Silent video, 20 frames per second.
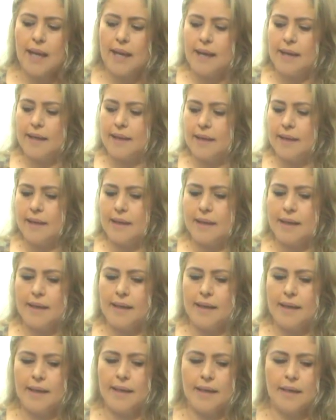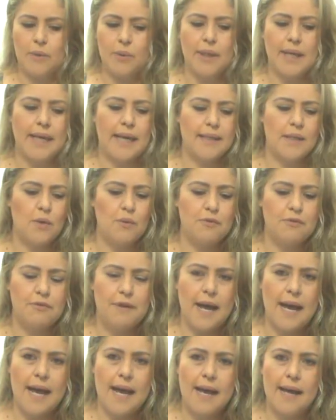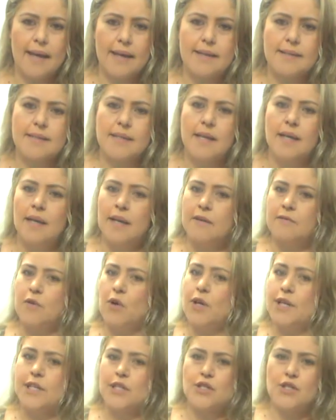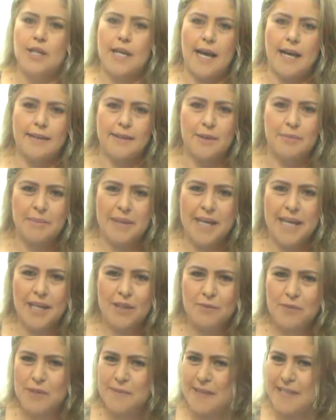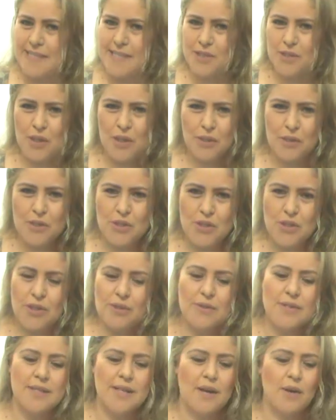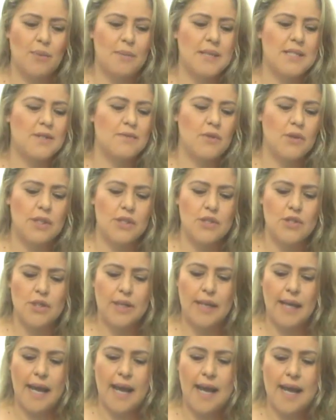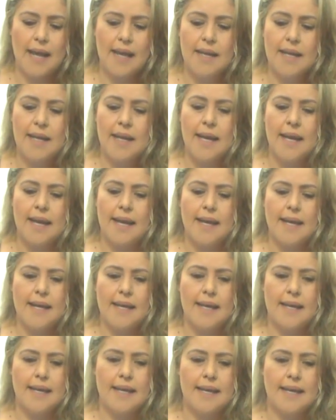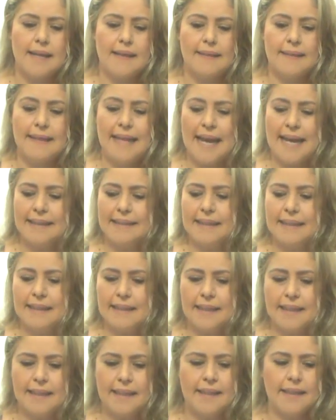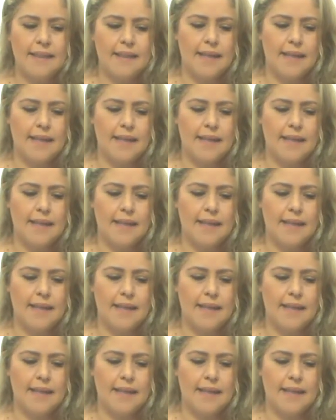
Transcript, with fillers: é, o que cada um faz. Vou criticar também, não vai ser só elogios não, mas eu vou criticar é, nada aqui,